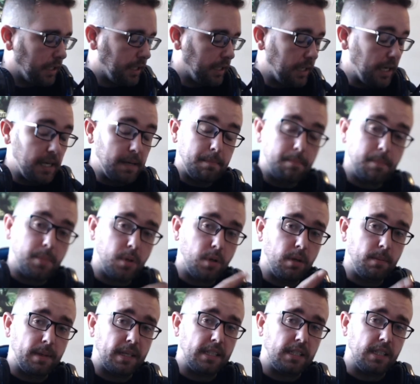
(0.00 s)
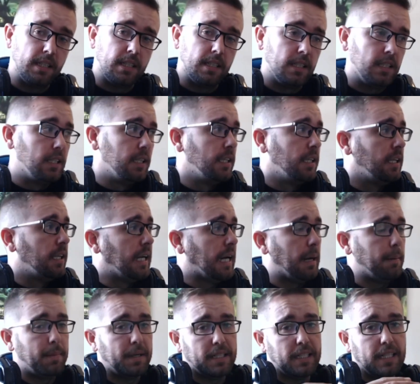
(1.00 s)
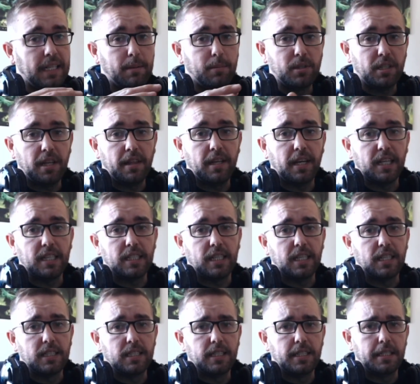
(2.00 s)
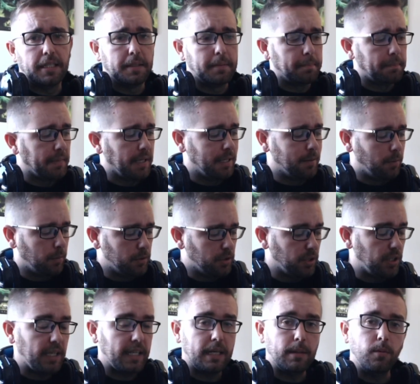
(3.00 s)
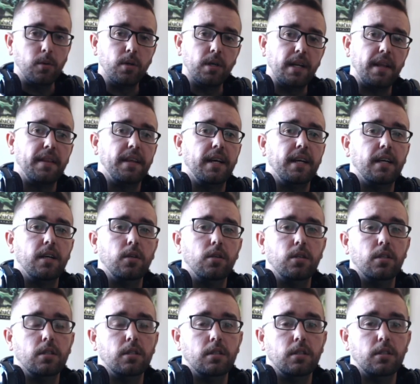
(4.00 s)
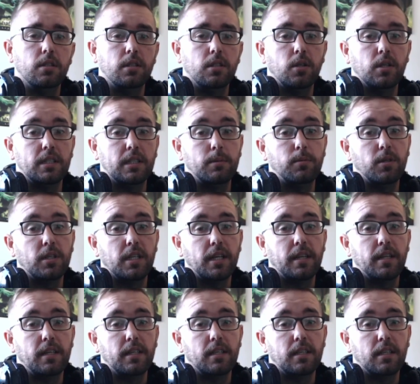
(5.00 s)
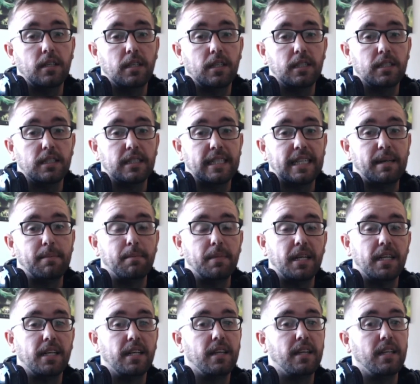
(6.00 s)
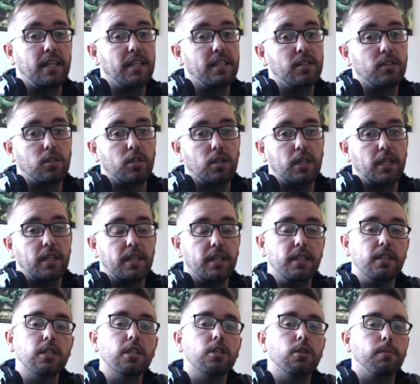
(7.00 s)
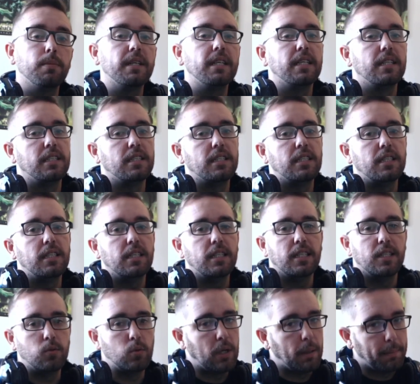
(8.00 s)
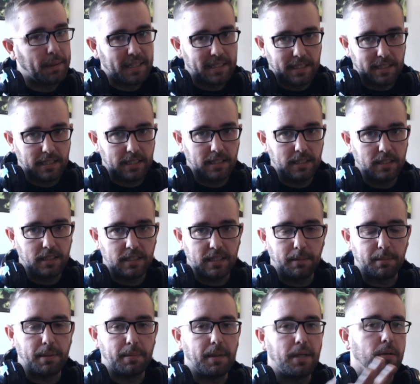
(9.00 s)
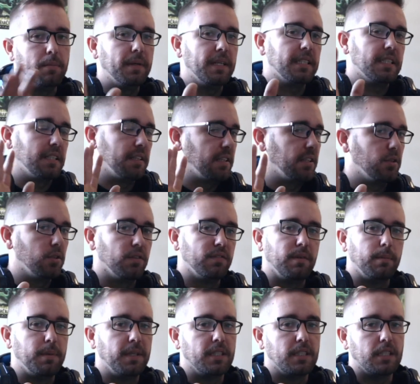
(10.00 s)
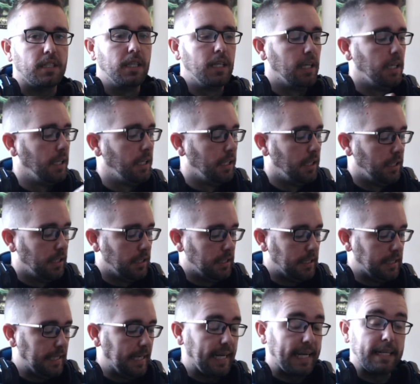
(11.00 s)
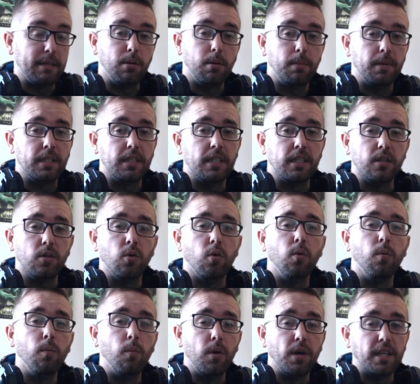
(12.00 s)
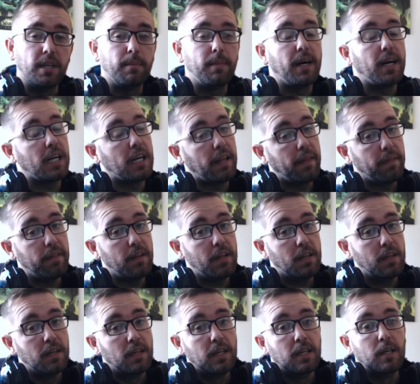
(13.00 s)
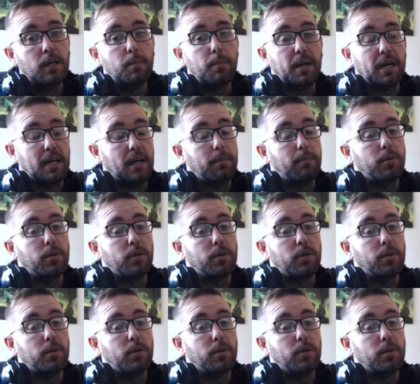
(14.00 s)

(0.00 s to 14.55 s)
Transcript: ¿Qué problemas tiene? Aparte de la potencia que trae serie. En el momento que queramos gradearlo, lo que tenemos que hacer es cambiar el cilindro. El cilindro que nos viene de serie es una patata. Está preparado para 300 FPS. Si le queremos meter un muelle más grande, para más